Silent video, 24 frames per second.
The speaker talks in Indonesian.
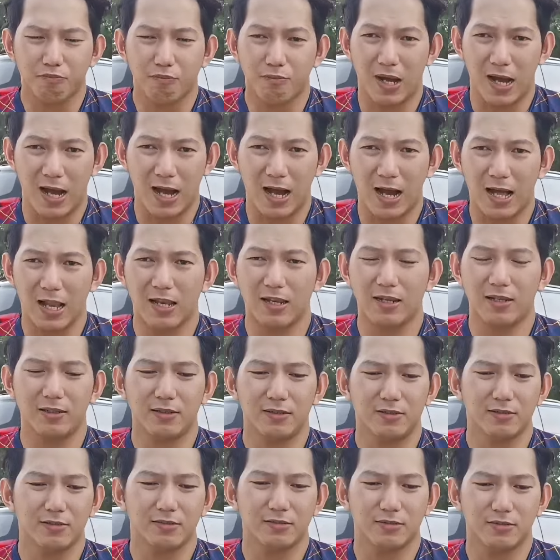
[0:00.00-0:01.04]
mahal
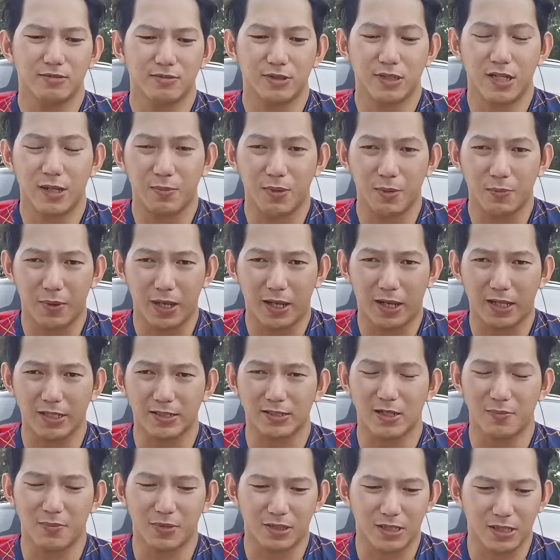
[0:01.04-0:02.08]
udah dapat
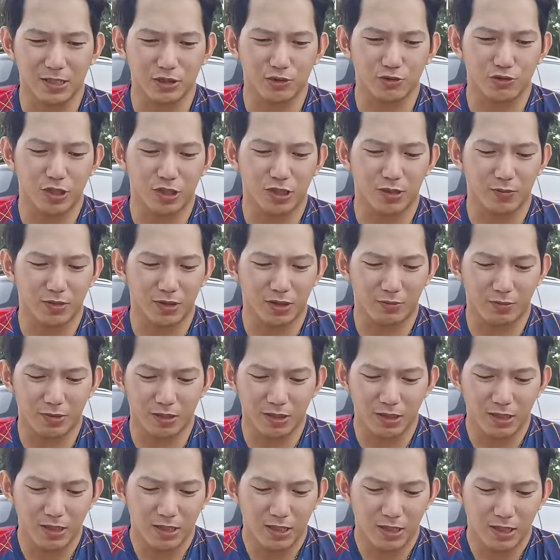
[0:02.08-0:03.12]
paket dapat tas juga
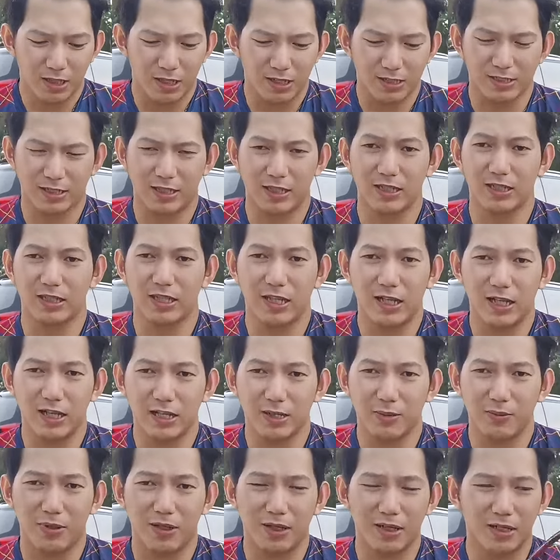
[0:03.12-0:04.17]
teman-teman ya sekarang tinggal
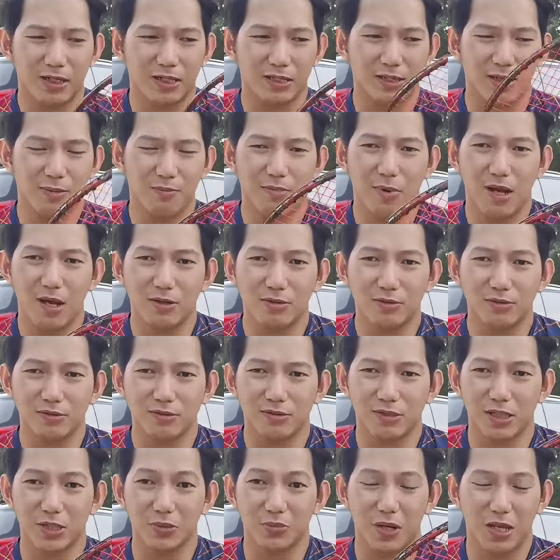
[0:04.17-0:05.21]
gimana kita mau
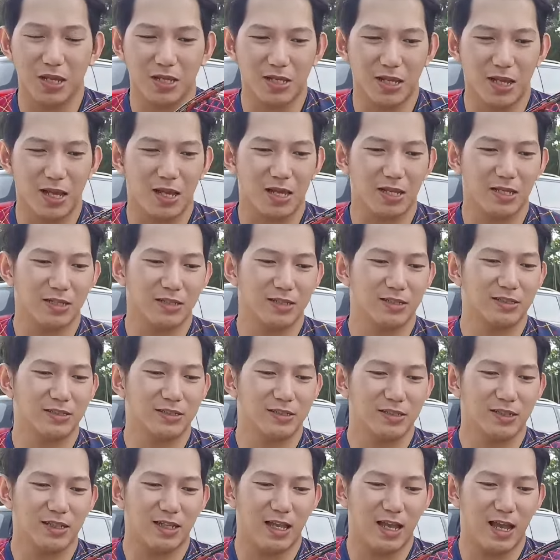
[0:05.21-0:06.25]
test playnya
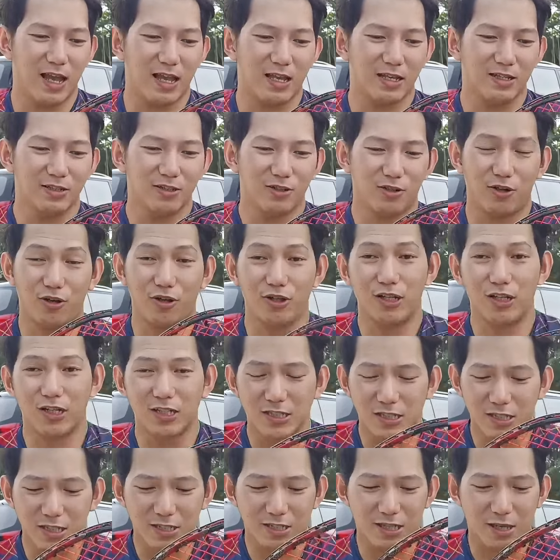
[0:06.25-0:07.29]
ya kalau
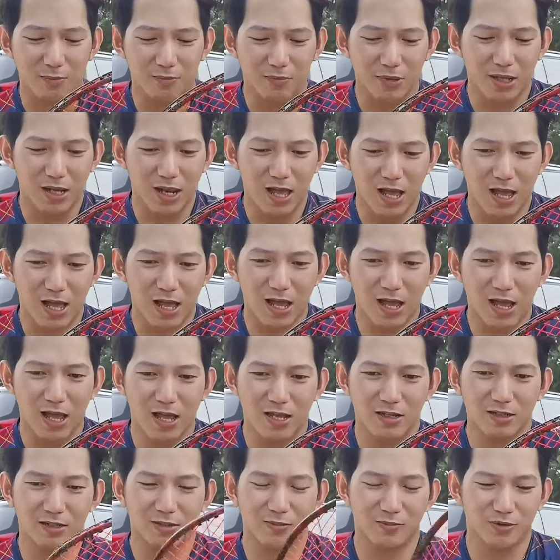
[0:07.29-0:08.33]
dari segi
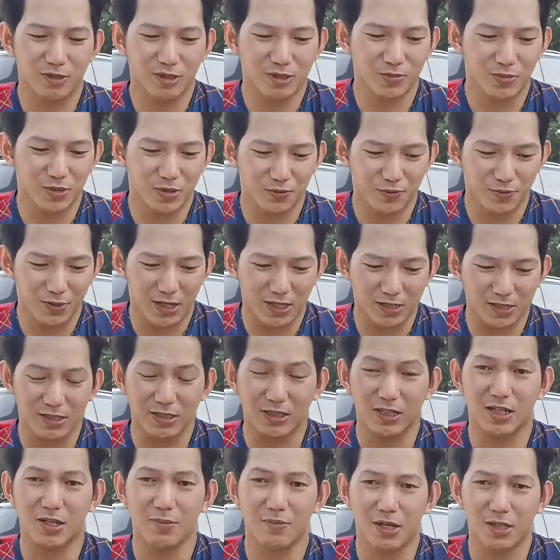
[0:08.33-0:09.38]
tampilan kemudian
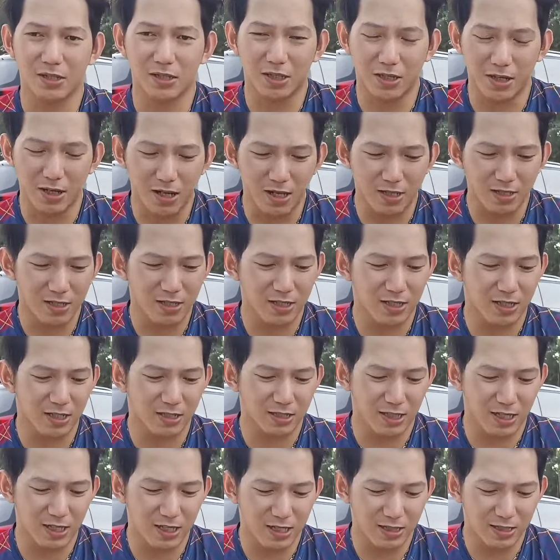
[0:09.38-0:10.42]
spesifikasi dari materialnya yang
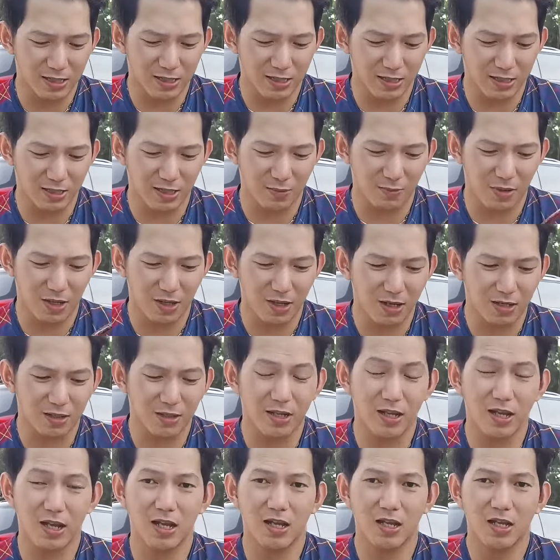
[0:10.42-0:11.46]
kita lihat yang kita
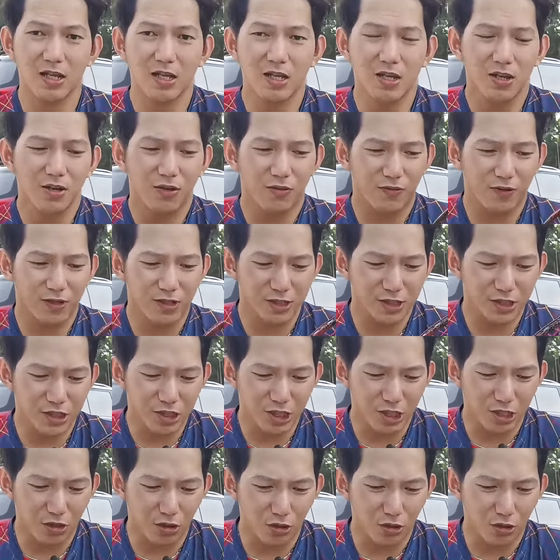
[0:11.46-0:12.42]
pegang dia finishingnya